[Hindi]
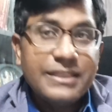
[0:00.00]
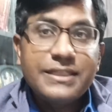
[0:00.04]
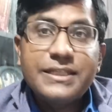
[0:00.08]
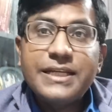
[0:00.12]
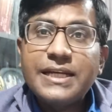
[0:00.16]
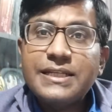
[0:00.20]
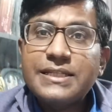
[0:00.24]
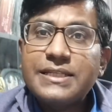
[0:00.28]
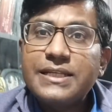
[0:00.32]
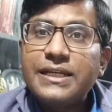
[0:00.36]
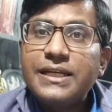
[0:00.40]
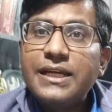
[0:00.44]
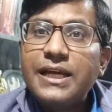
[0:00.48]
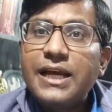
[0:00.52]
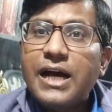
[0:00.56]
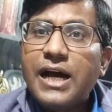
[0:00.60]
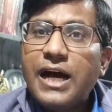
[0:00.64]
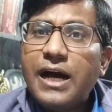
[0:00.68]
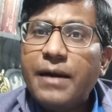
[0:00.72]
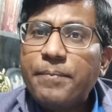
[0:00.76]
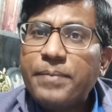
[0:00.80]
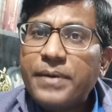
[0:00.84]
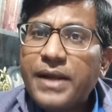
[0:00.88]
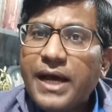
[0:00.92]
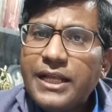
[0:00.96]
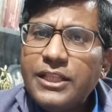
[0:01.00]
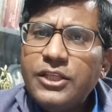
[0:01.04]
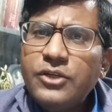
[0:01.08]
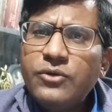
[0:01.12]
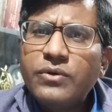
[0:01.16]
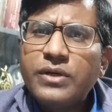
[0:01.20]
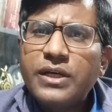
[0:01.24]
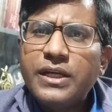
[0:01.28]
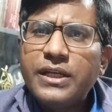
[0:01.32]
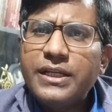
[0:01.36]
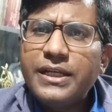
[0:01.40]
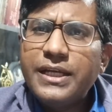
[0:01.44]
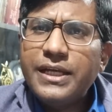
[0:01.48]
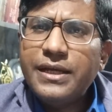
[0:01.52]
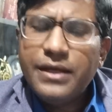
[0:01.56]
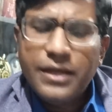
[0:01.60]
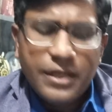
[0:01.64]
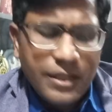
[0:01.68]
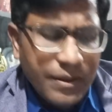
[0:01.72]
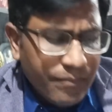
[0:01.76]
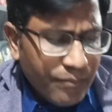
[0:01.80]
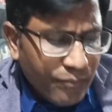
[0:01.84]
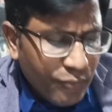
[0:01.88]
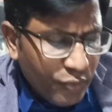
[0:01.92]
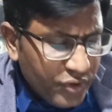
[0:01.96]
जैसे अपराधियों के लिए
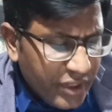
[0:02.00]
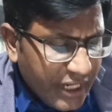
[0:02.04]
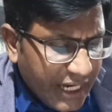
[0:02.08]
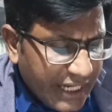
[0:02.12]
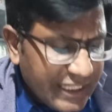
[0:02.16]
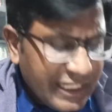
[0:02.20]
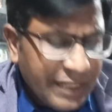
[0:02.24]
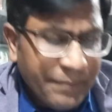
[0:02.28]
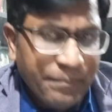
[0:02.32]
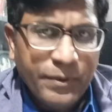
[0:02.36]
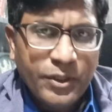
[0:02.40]
मुनादी